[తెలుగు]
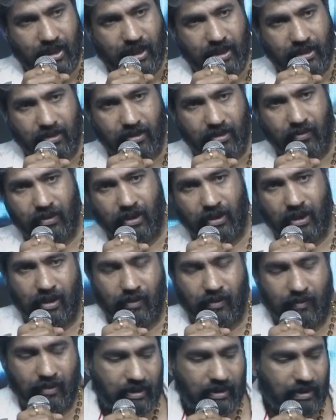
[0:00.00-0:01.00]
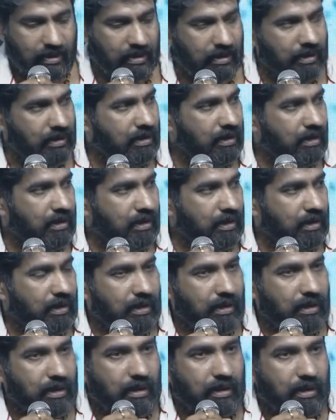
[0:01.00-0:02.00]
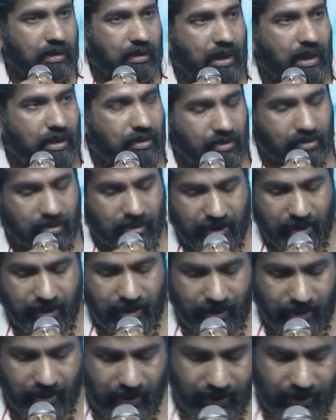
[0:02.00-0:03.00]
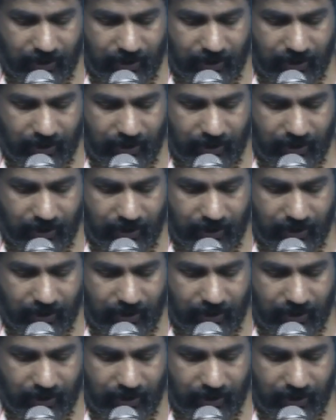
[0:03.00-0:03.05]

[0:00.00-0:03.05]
హైట్లో ఉన్నారు ఆవిడ నా దృష్టిలో ఏంటంటే